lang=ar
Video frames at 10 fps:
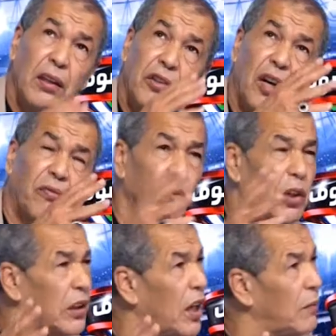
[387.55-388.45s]

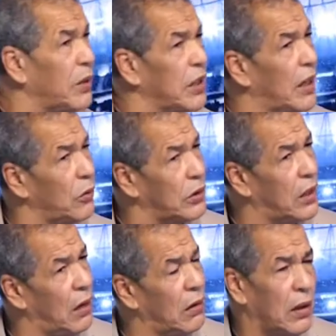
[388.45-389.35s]
شافوه هذا البنيان
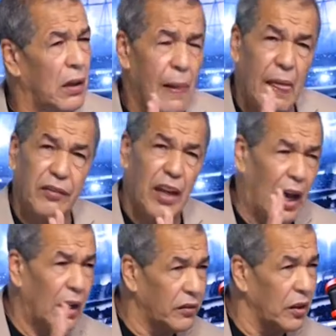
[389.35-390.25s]
وكذا
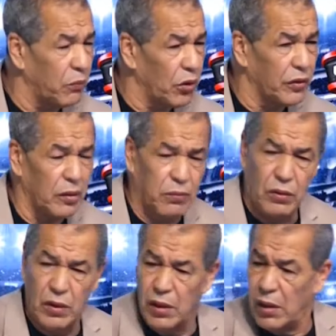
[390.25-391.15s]
صح سي بون سي بون